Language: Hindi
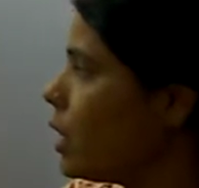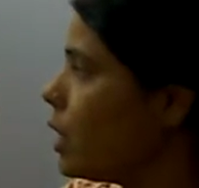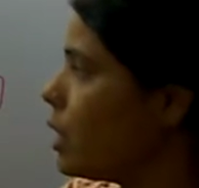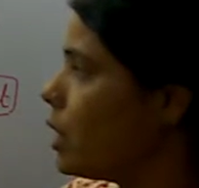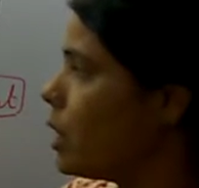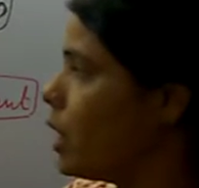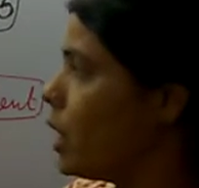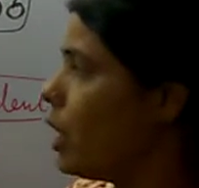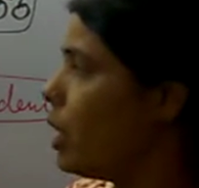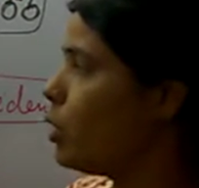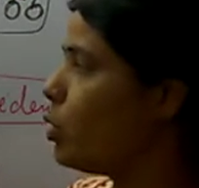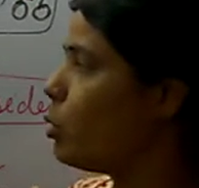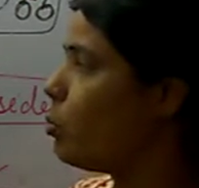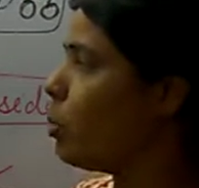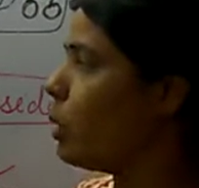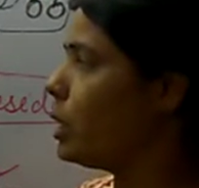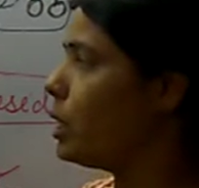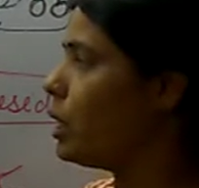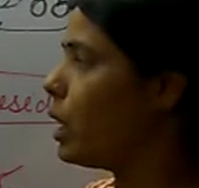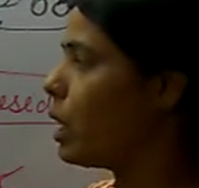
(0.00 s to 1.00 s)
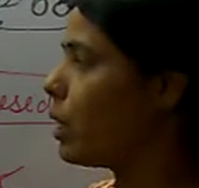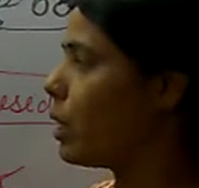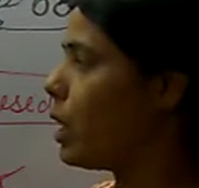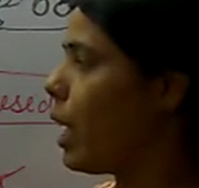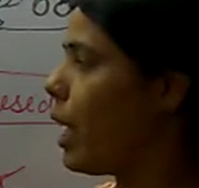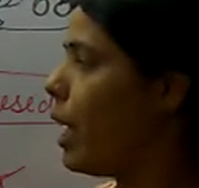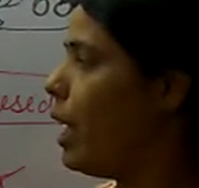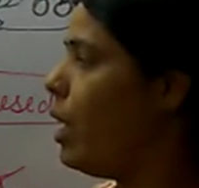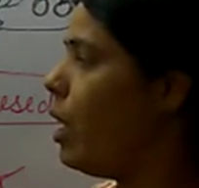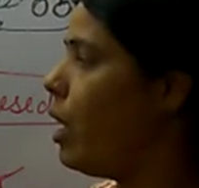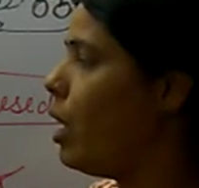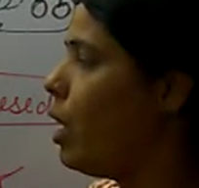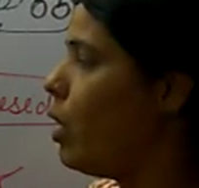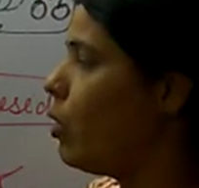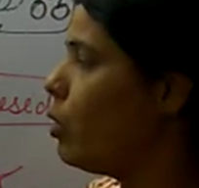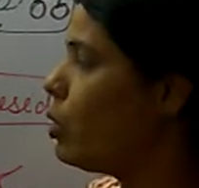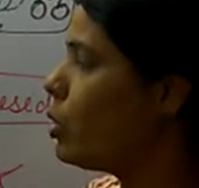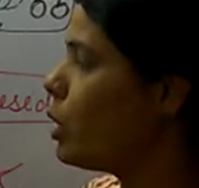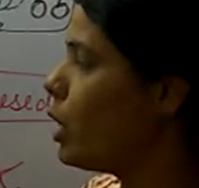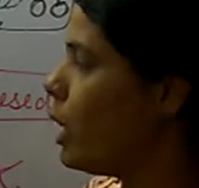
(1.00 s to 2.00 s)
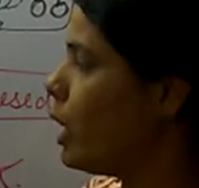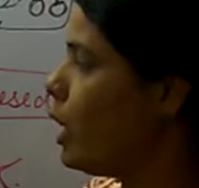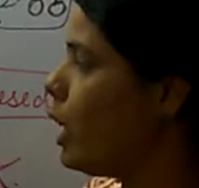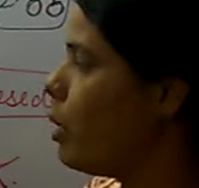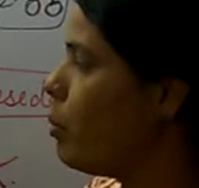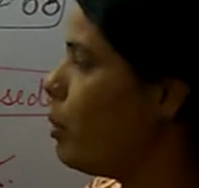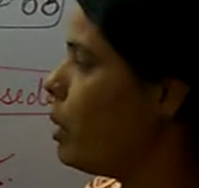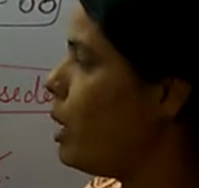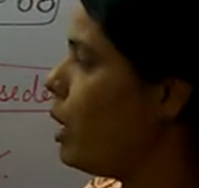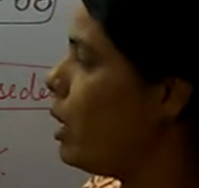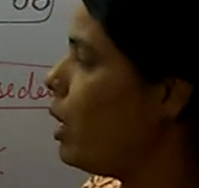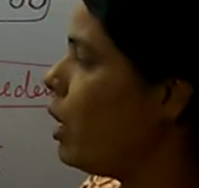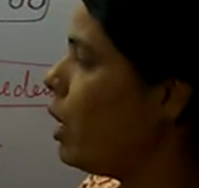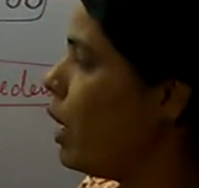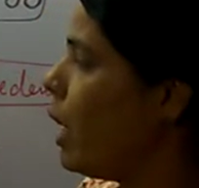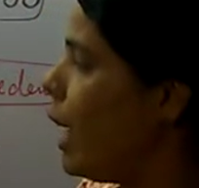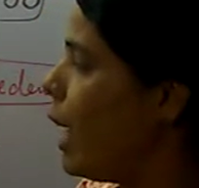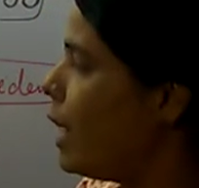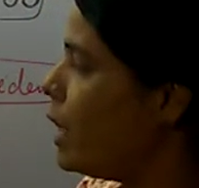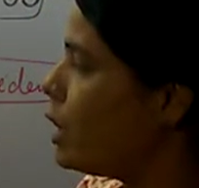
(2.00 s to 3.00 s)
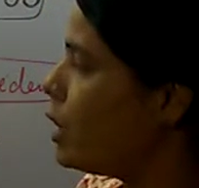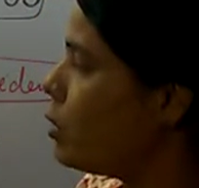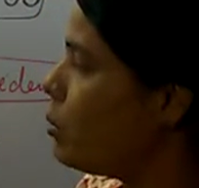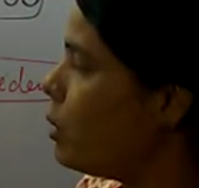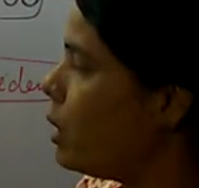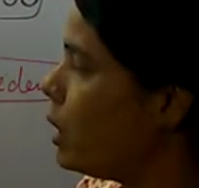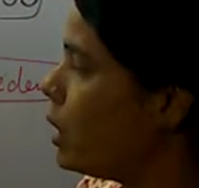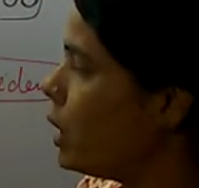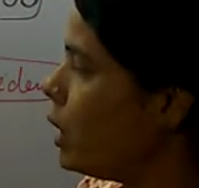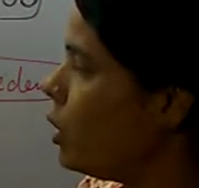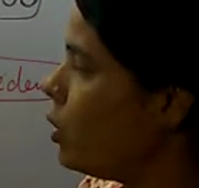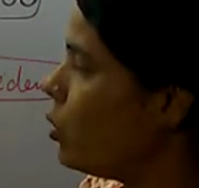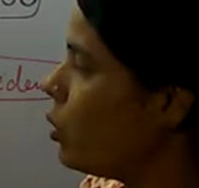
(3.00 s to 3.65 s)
सिटीजन है जो बन सकता है उसके लिए भी एलिजिबिलिटी